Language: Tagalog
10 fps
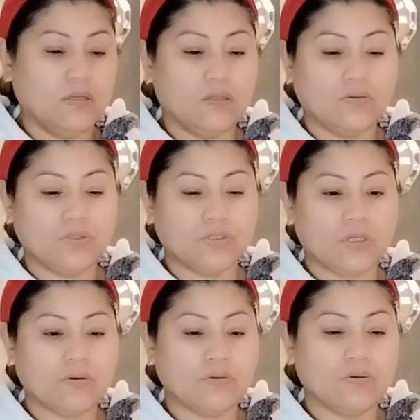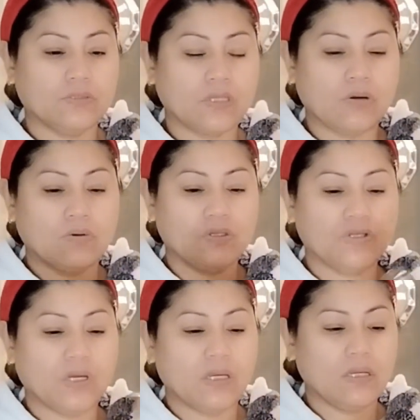Ito siya oh. Shower
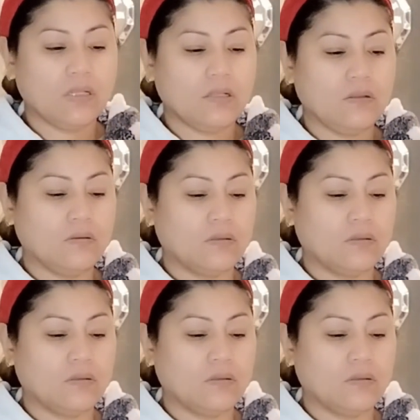gel.